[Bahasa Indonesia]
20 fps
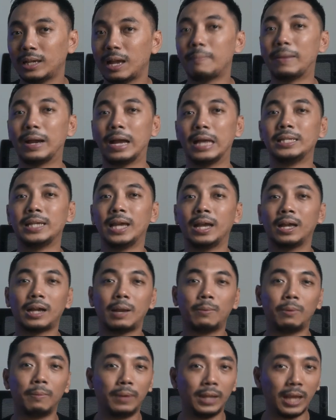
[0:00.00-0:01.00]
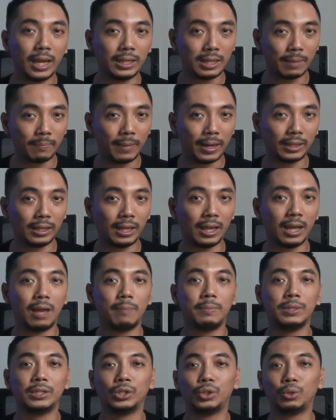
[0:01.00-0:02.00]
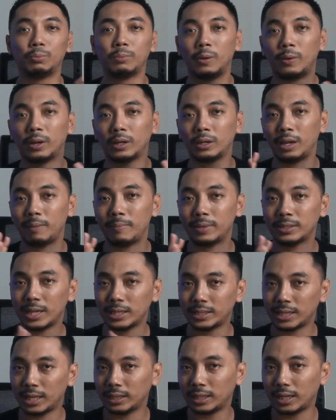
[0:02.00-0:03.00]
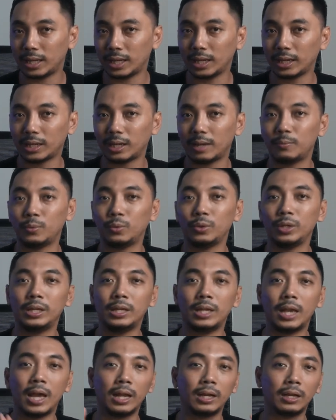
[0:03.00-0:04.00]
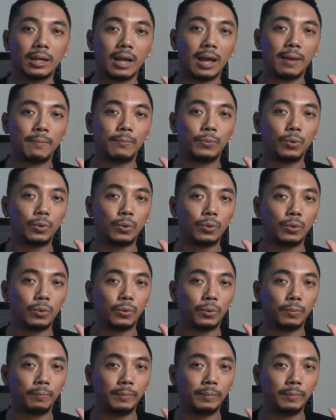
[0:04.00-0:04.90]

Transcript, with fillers: gampang aja, kamu beli aja partnya, habis itu bawa ke MSI Center, kemudian kamu